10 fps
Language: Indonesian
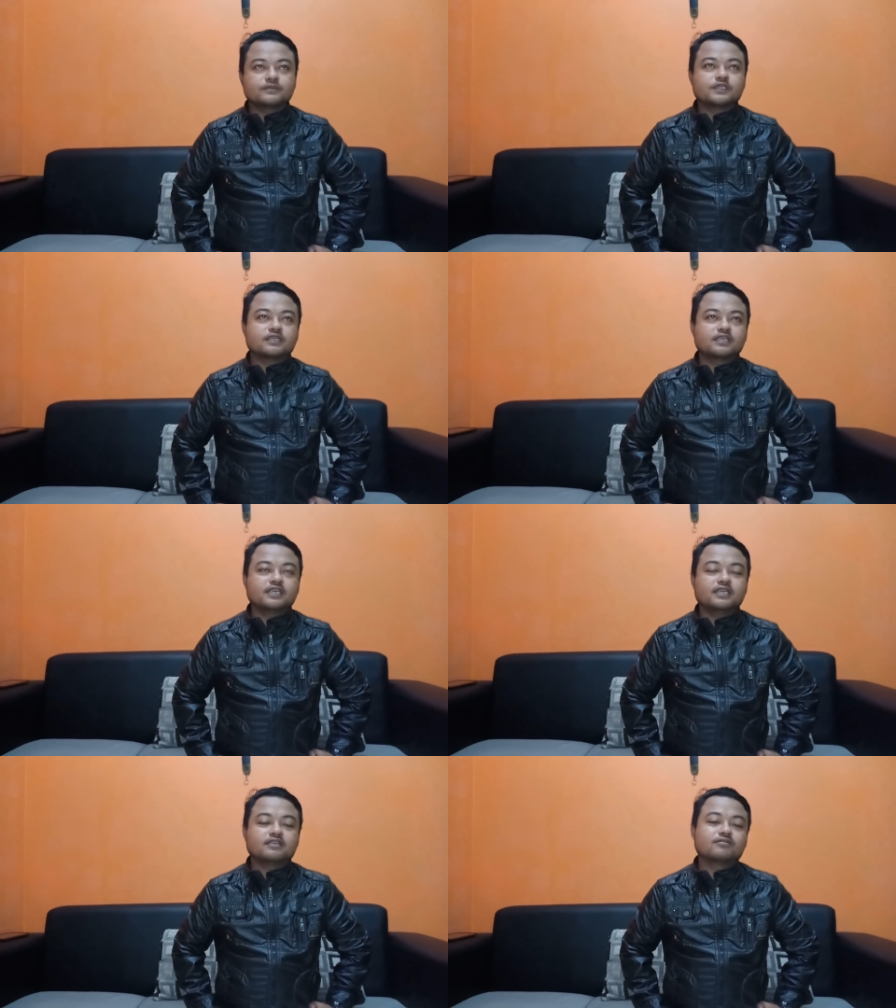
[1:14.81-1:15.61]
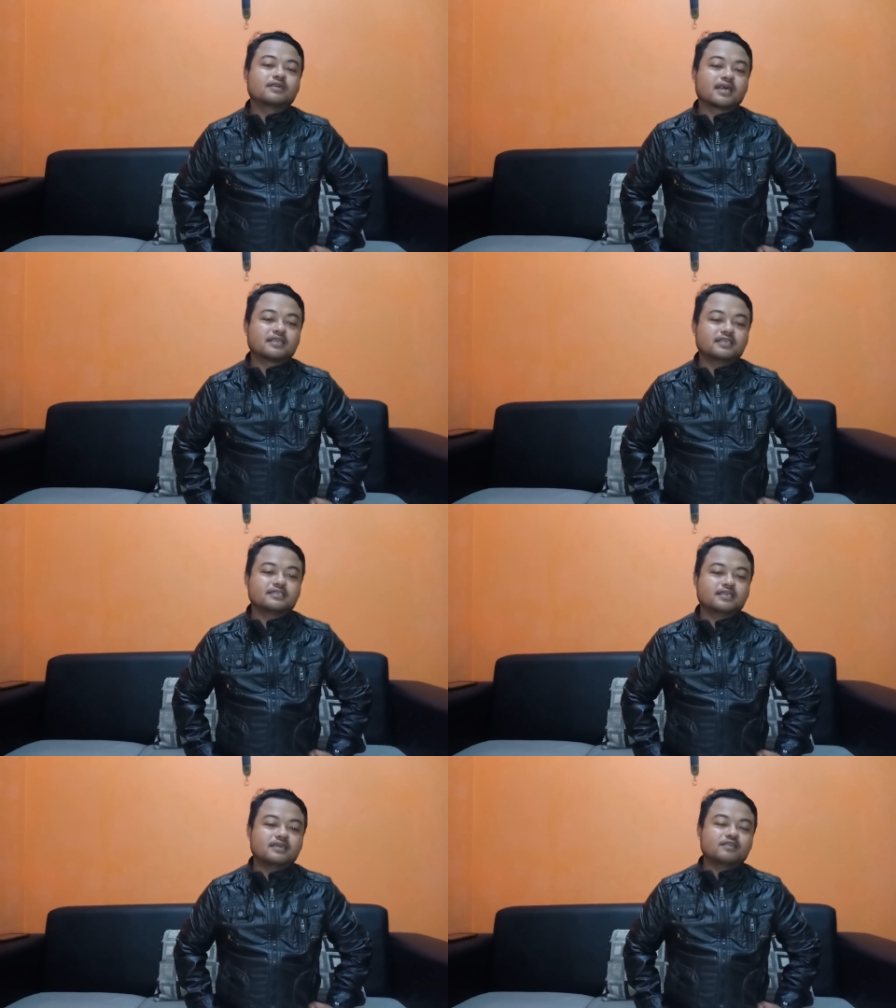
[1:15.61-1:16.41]
Jadi itu
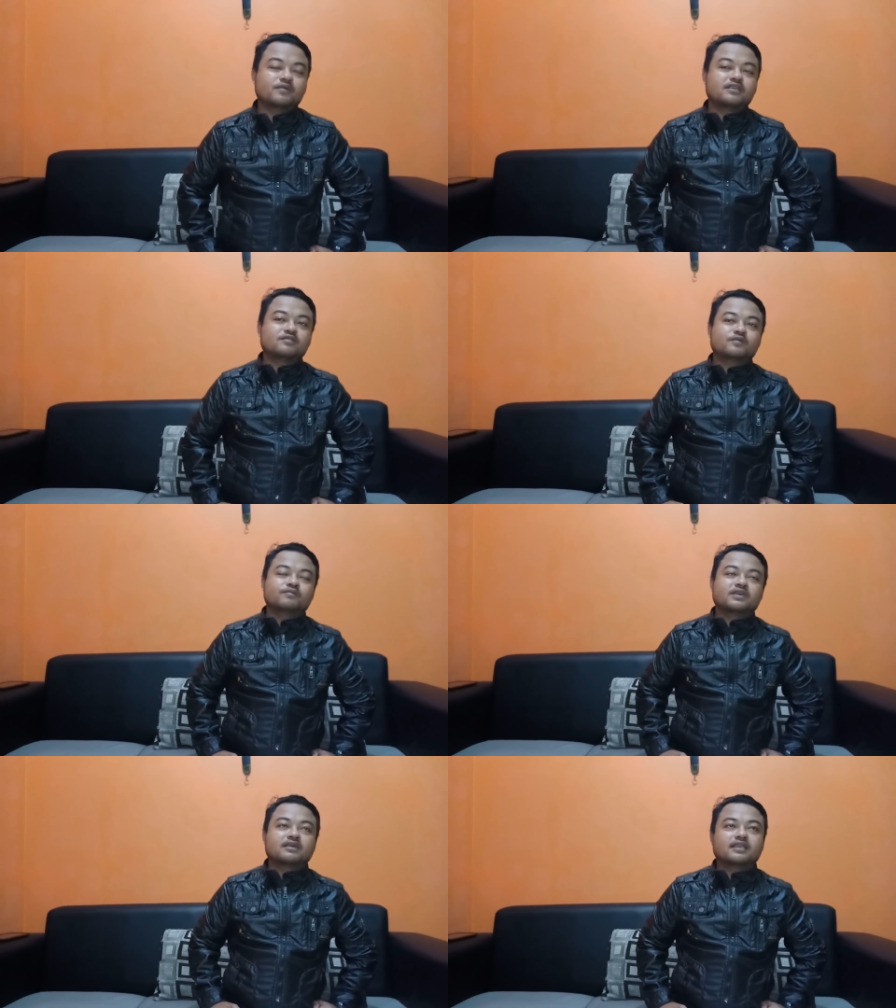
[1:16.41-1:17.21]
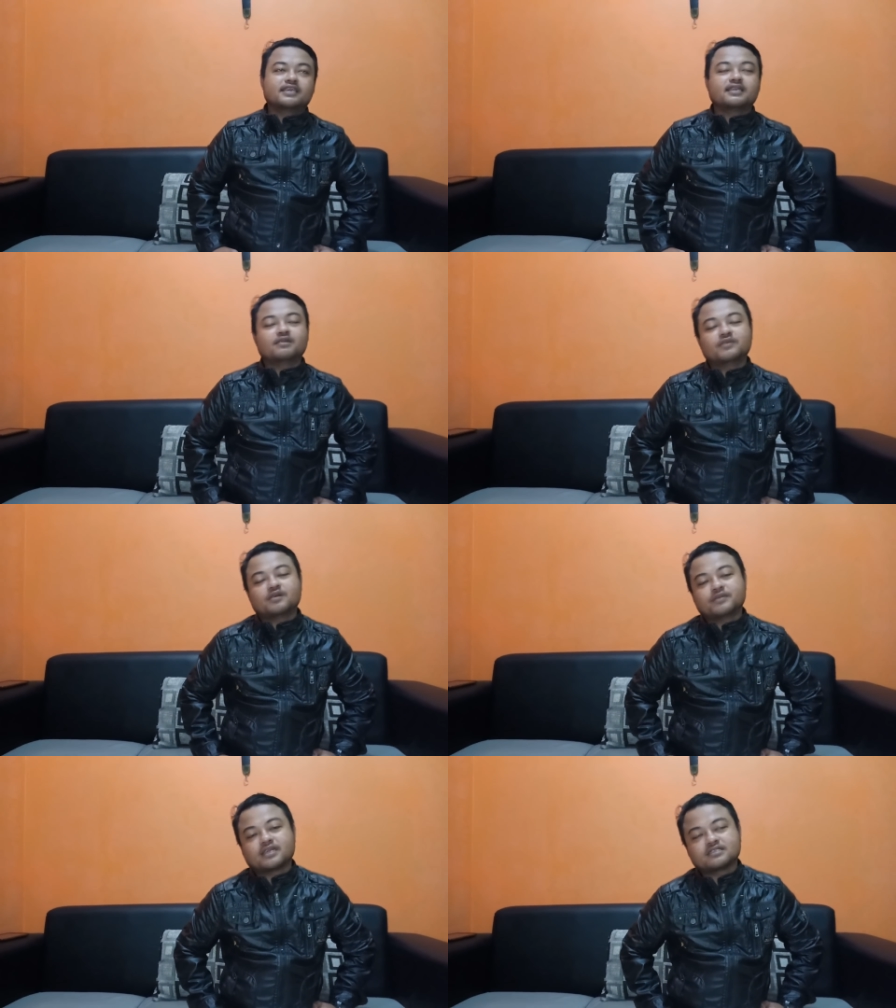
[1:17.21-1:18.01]
gratis ya, anda bantu mengklik lambang
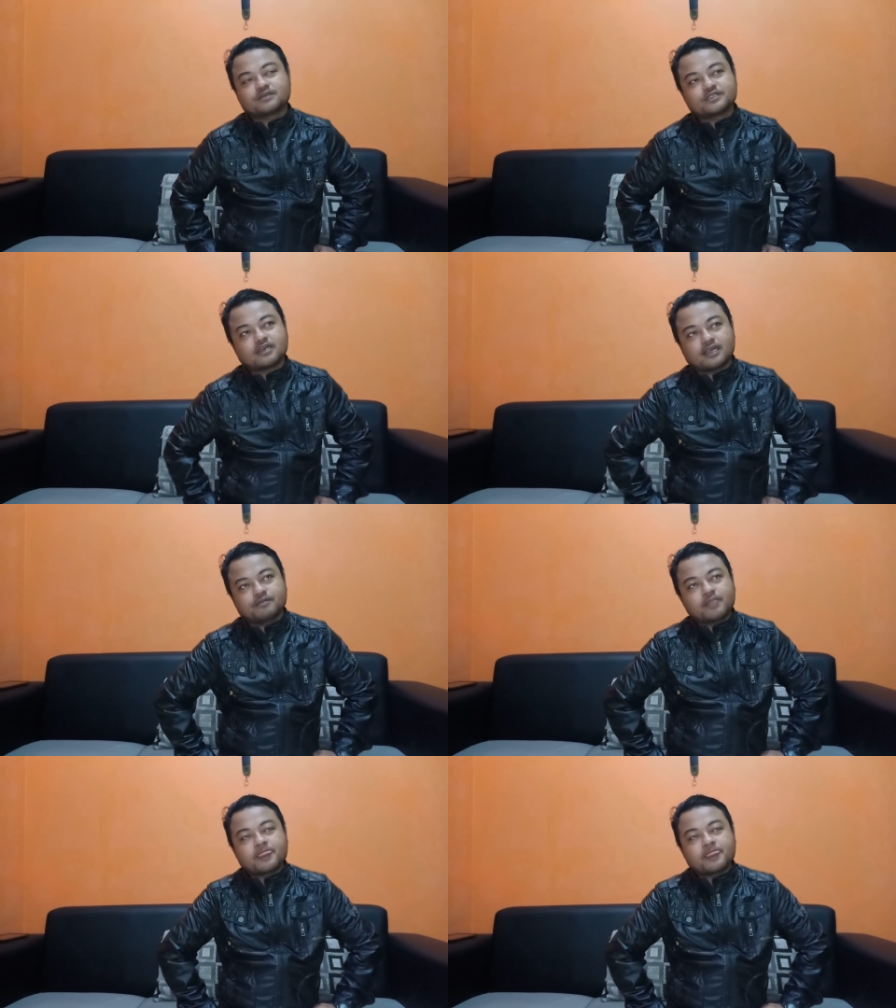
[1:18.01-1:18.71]
merah subscribe